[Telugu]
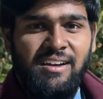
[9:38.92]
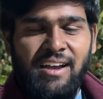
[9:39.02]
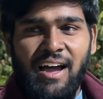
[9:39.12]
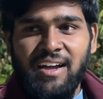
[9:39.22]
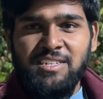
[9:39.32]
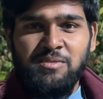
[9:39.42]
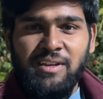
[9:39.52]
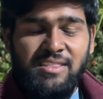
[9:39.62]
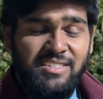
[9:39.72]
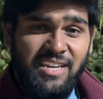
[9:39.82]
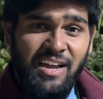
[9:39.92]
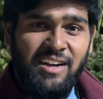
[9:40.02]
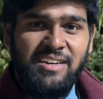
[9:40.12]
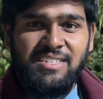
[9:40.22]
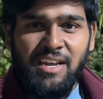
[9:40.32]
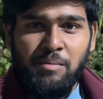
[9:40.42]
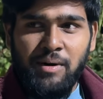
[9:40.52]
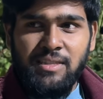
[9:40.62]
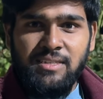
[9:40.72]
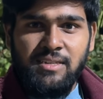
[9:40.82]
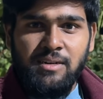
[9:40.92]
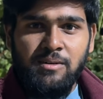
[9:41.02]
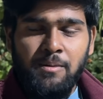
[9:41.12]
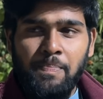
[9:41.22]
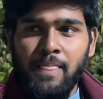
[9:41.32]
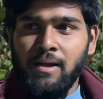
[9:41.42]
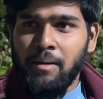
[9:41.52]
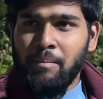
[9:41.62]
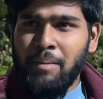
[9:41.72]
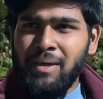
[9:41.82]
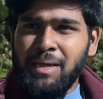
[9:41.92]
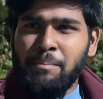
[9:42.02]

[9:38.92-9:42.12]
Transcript: నాగేశ్వరిని అయితే చాలా అంటే చాలా బాగా తీసాడు మేబీ ఈ